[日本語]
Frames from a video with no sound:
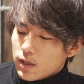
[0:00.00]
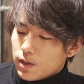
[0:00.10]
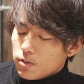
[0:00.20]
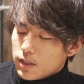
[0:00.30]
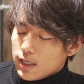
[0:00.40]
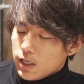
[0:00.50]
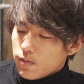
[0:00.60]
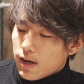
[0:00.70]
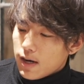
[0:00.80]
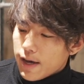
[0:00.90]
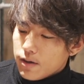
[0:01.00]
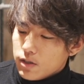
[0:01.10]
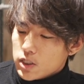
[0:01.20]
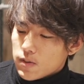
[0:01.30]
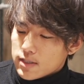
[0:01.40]
は基本的には
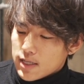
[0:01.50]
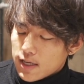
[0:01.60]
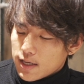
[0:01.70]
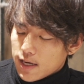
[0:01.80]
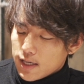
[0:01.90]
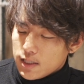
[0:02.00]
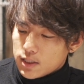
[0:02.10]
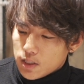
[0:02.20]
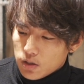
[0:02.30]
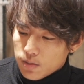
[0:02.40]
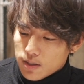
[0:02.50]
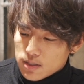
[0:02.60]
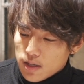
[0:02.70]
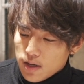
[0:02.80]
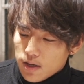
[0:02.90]
F 値は全開にしております